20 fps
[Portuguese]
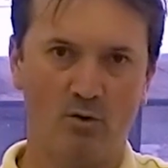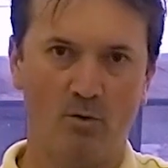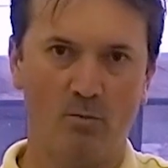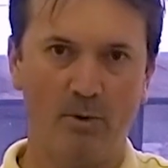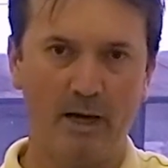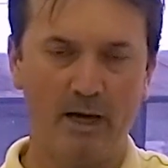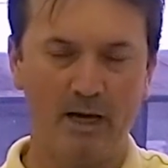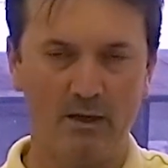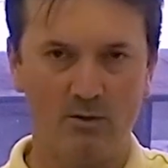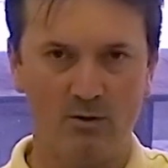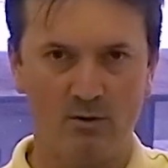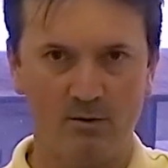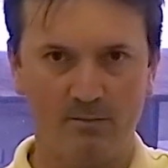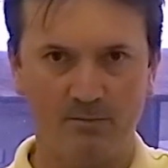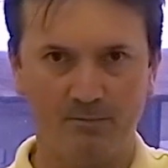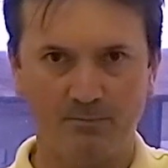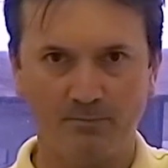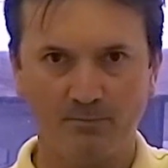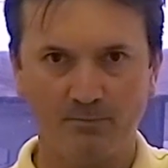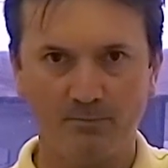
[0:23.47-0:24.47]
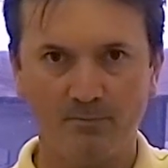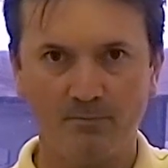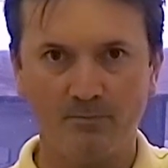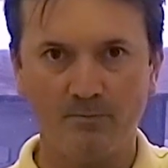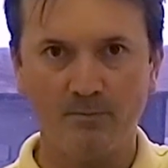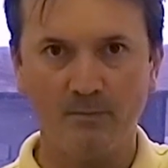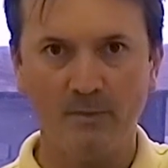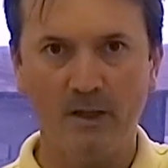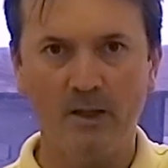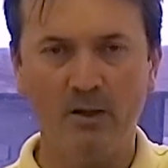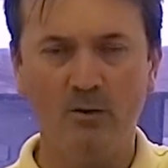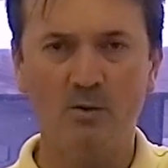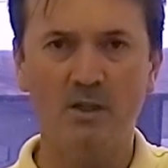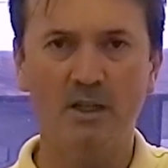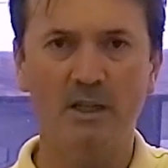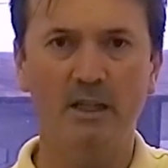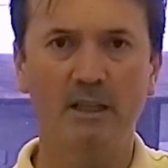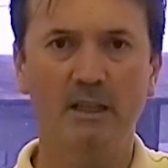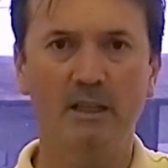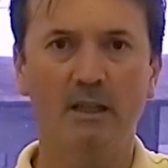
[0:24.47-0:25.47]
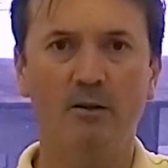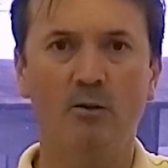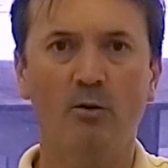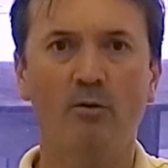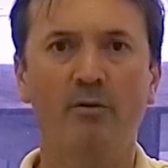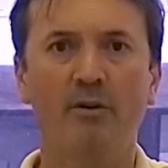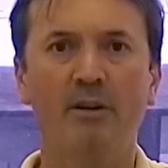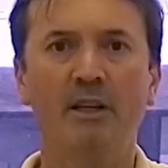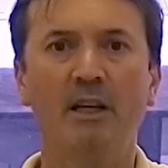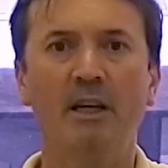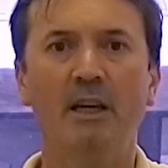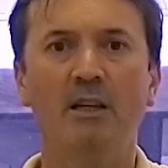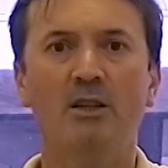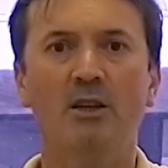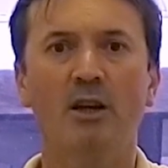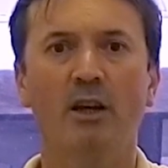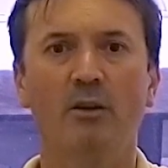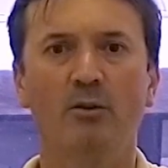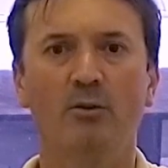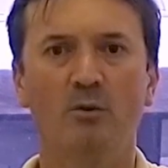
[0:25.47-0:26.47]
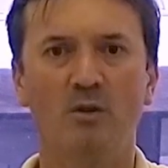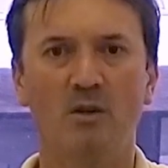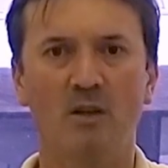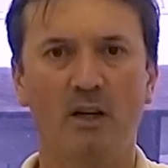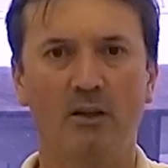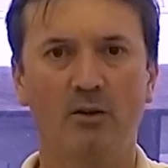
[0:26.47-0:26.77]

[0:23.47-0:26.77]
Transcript: inscreva-se no canal, clique em gostei